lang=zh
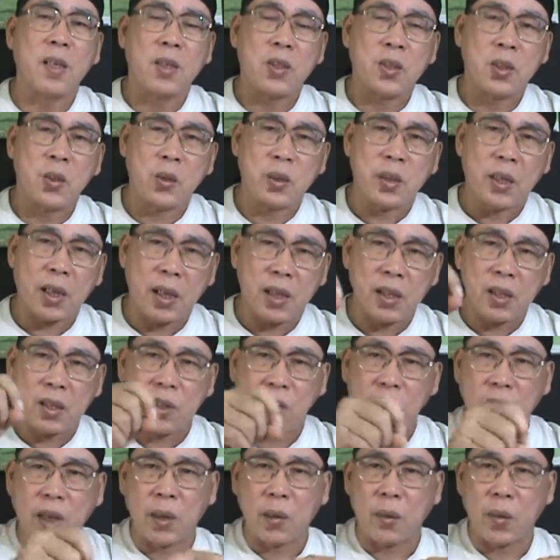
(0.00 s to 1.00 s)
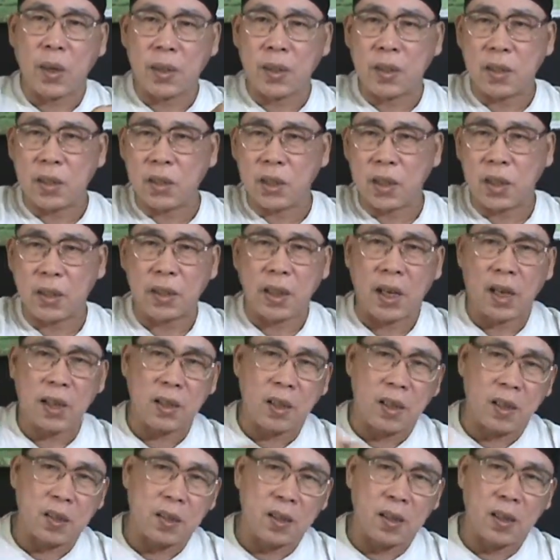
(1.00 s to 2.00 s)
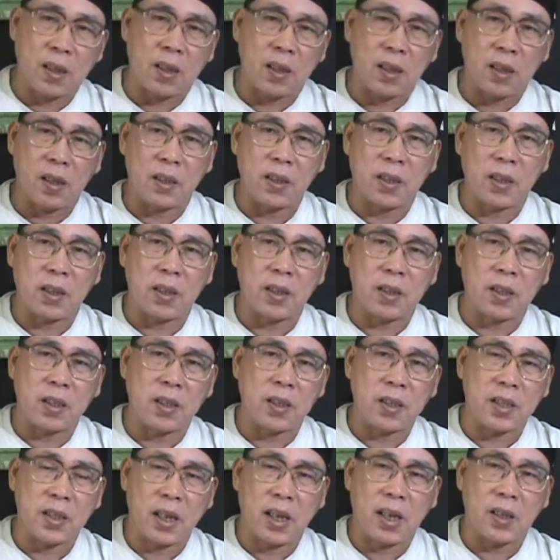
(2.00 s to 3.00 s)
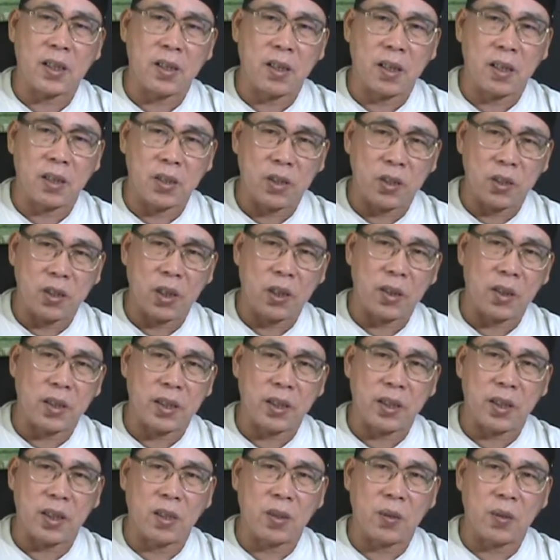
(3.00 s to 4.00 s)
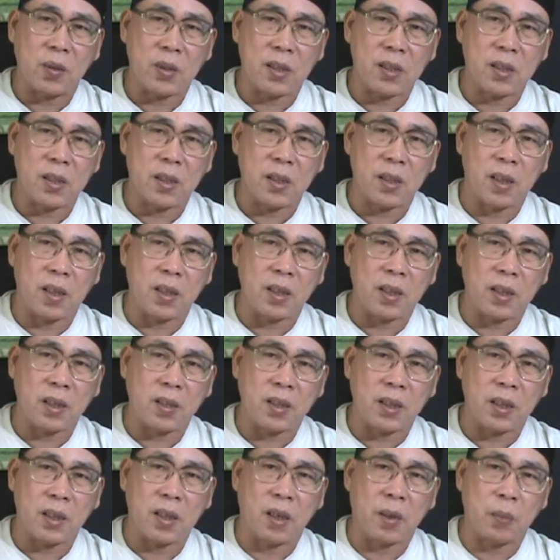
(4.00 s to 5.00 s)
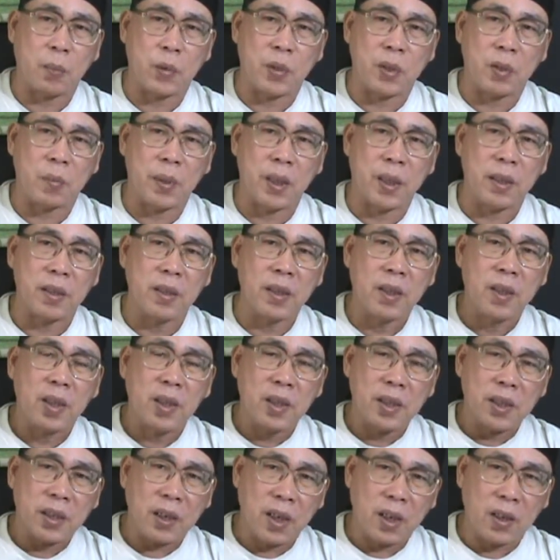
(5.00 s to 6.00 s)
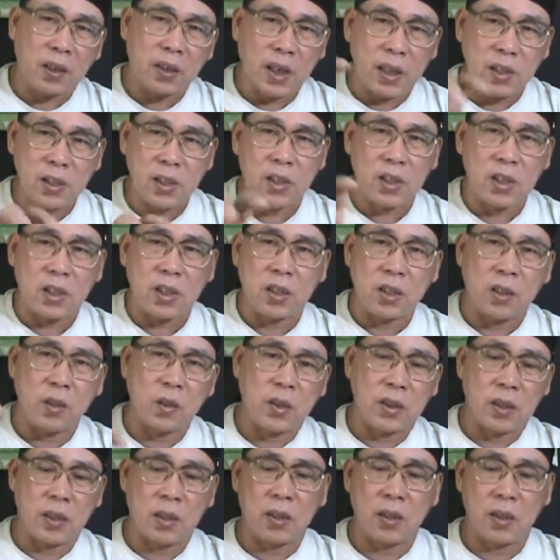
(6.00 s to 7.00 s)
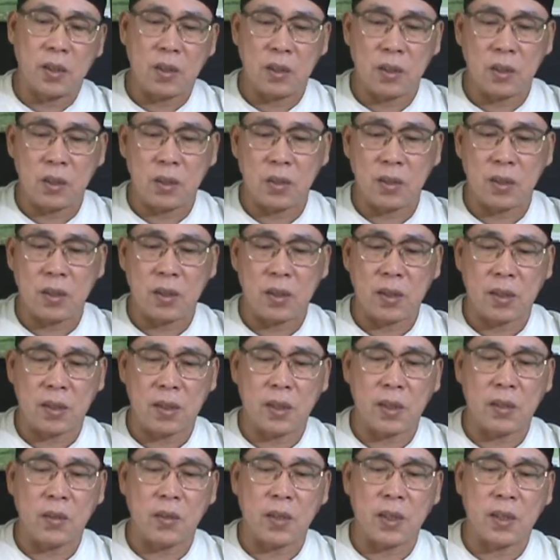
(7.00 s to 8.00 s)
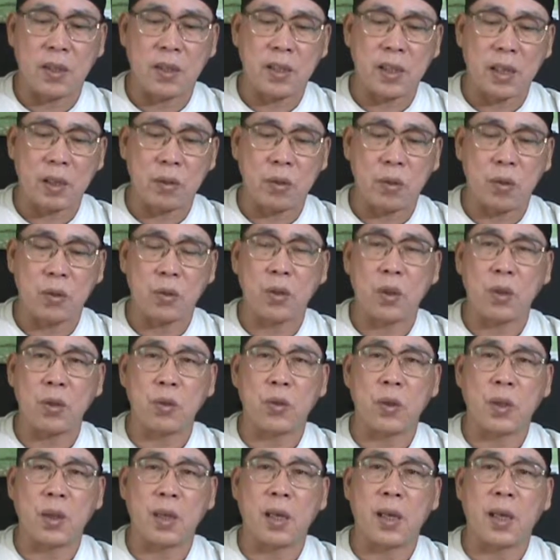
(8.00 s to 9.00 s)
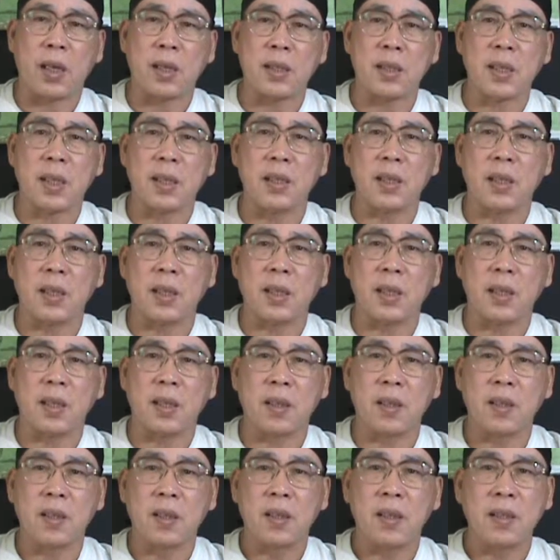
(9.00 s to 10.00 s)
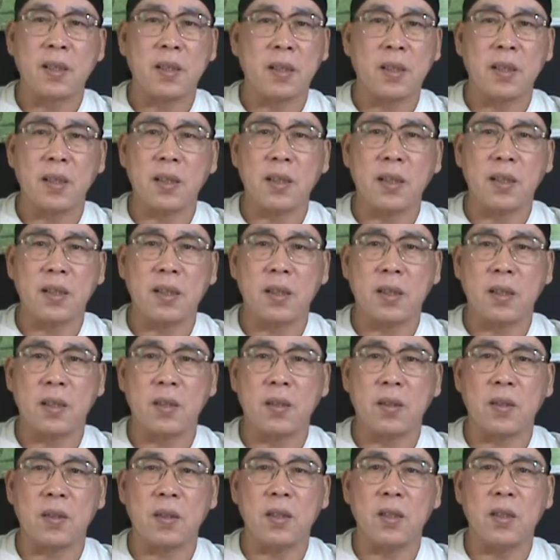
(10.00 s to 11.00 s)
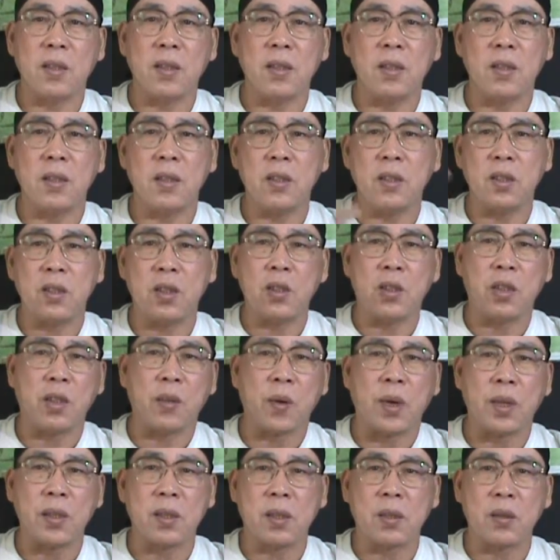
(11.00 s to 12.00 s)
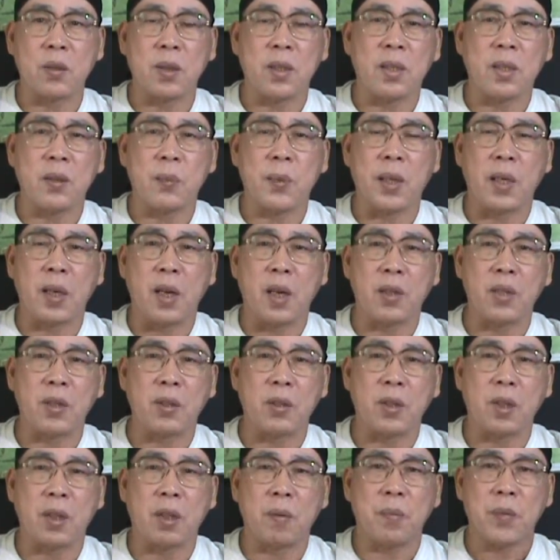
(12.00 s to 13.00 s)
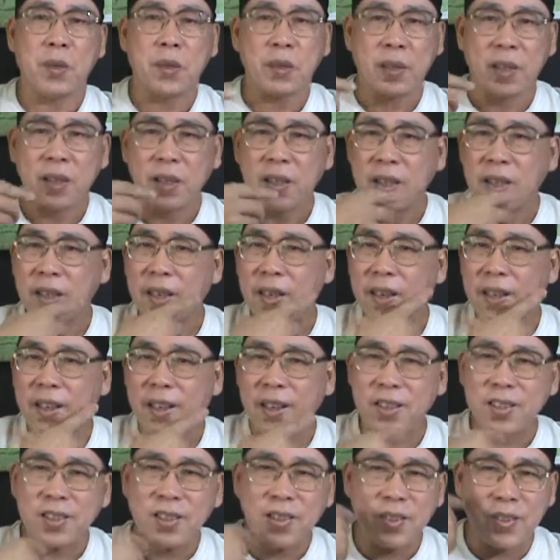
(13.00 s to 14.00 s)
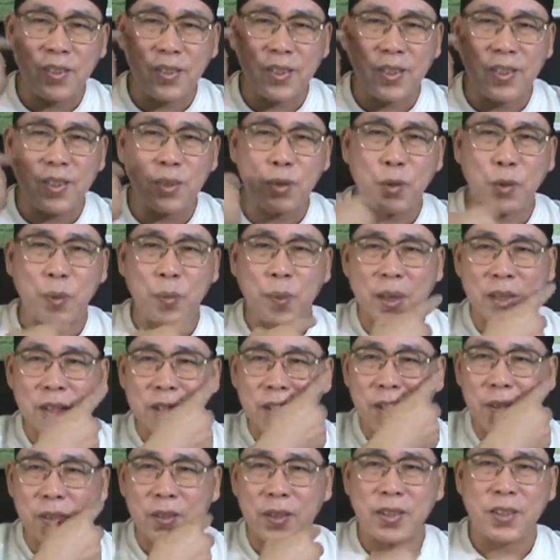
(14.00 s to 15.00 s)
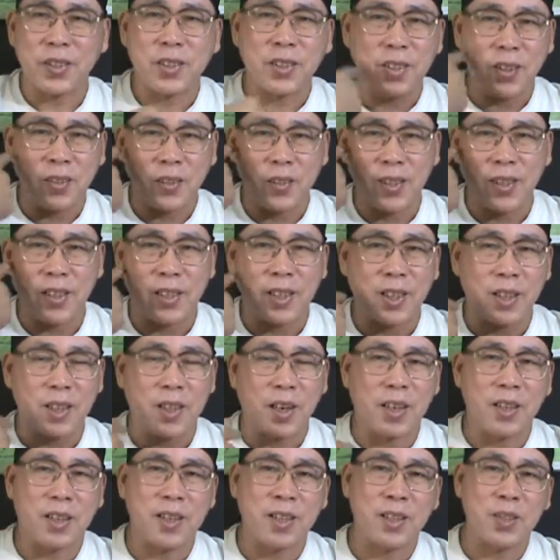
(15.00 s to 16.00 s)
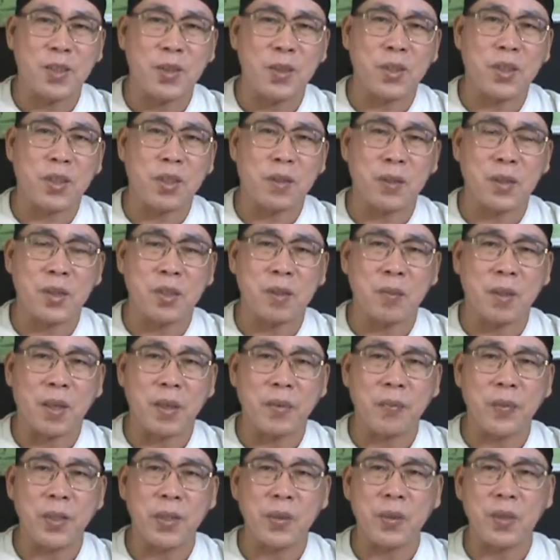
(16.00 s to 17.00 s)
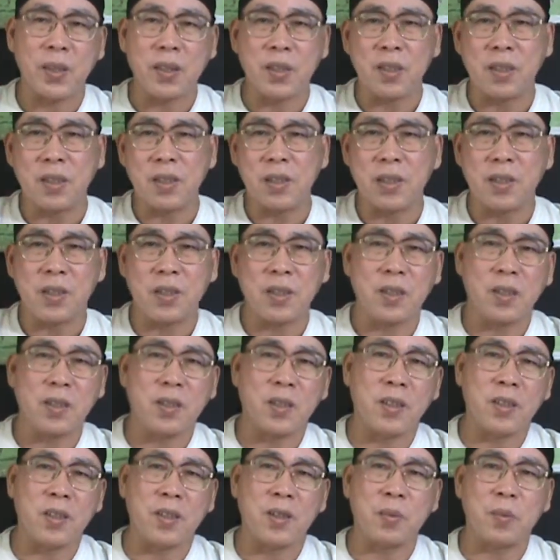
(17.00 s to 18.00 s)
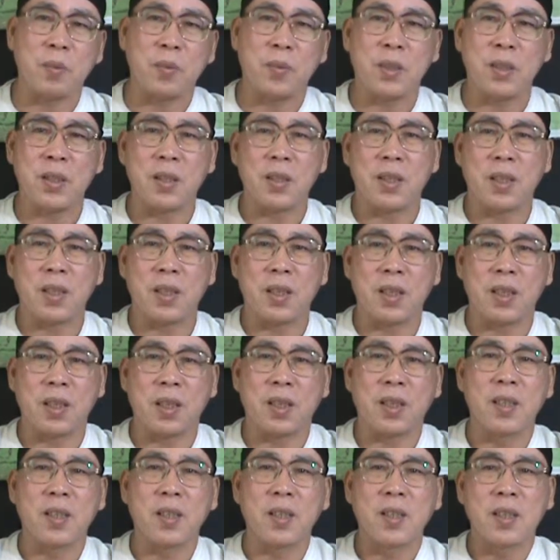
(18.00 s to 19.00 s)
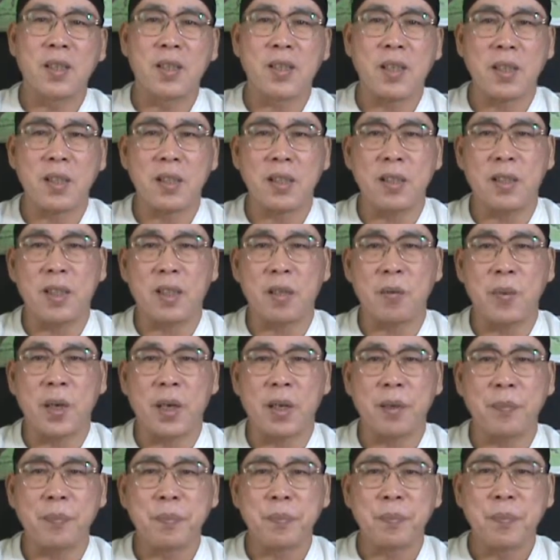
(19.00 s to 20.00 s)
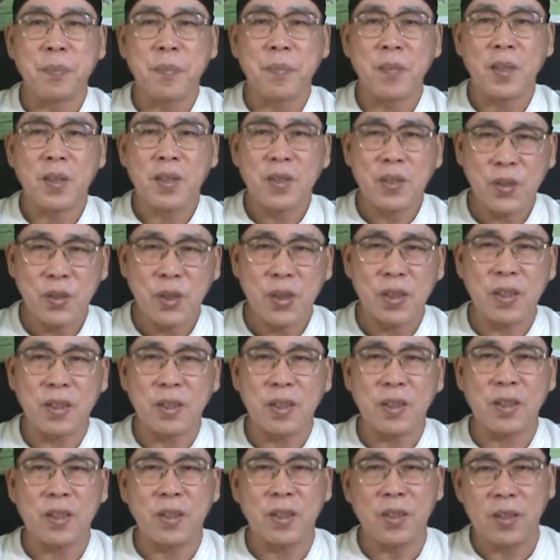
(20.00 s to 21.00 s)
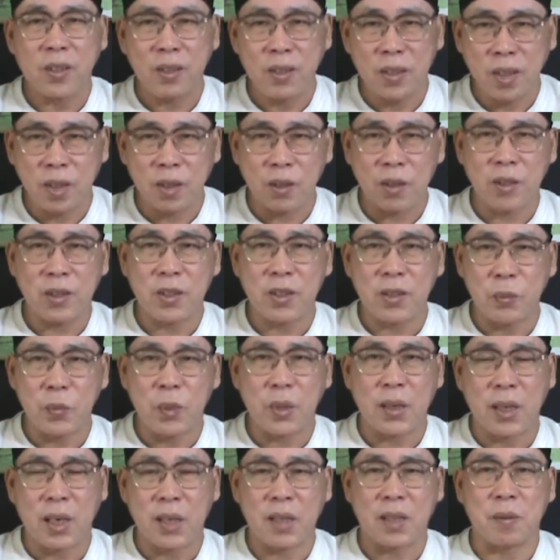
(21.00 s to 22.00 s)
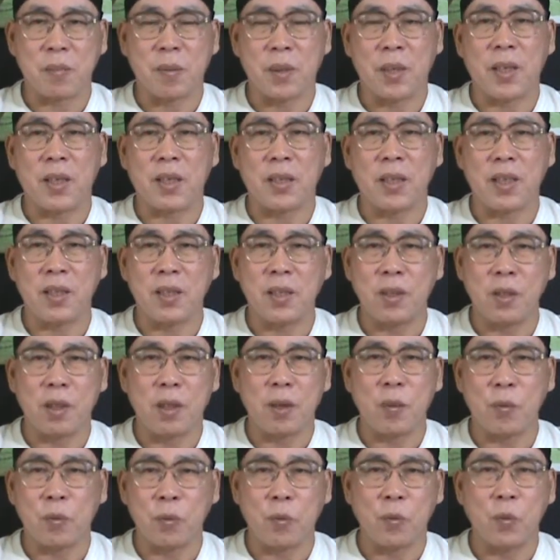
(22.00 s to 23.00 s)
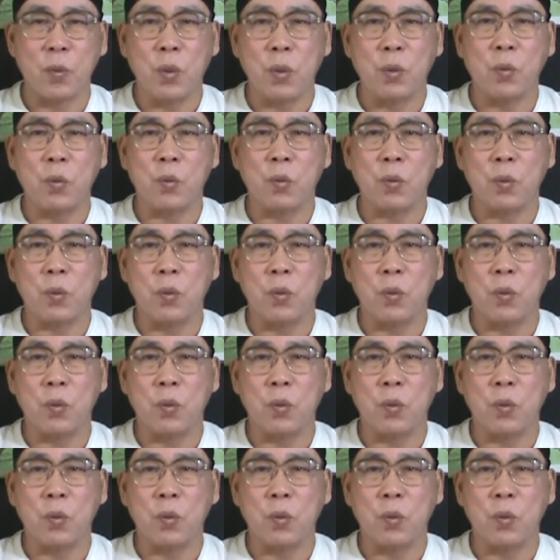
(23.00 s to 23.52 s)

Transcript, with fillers: 就是他一次贷款那个钱拿到那个那个钱下来就要交给那个公司啊，那个电脑补习班，然后他自己就是就是直接就可以下去学学个两三年哈，任何时间都一一一起听完之后，所以那边老师对他们都是老师都是嘴巴笑的笑的裂到耳根去的。为什么？因为你是你是你是那个财神爷嘛，所以你要问他什么哈，他他问